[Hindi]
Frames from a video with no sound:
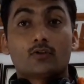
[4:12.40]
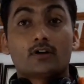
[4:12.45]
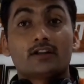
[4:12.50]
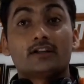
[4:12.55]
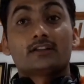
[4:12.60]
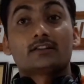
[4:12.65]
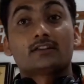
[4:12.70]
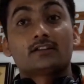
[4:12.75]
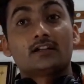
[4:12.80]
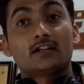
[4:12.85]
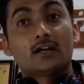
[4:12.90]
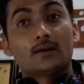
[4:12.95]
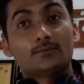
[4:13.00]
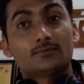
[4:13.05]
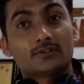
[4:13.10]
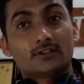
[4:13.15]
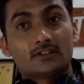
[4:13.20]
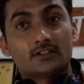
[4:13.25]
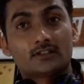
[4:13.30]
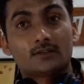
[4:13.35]
नेत्री नाम
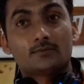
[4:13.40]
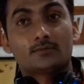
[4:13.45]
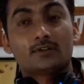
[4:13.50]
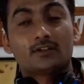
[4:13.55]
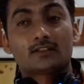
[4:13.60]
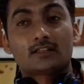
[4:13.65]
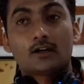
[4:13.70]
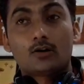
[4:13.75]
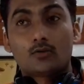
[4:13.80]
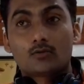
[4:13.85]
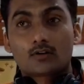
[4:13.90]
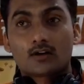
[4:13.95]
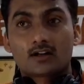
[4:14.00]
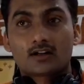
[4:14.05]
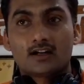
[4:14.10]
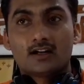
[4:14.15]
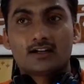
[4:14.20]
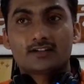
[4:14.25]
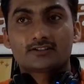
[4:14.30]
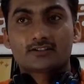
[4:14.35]
चरितम नेताओं का
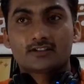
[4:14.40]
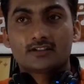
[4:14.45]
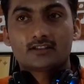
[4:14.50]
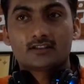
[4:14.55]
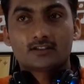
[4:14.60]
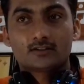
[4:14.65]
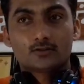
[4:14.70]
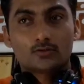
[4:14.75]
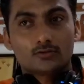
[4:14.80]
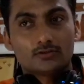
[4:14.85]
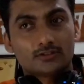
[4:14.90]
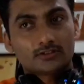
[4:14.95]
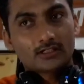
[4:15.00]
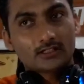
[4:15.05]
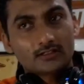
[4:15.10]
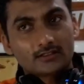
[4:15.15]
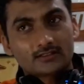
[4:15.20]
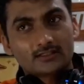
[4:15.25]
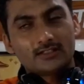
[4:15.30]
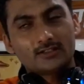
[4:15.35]
कहा चरित्र जो
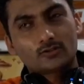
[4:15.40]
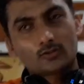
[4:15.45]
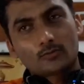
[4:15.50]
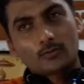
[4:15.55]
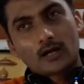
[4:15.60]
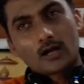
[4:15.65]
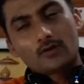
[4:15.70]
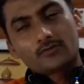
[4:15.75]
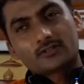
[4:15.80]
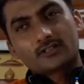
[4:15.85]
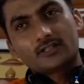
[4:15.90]
निसर्ग से ही स्वभाव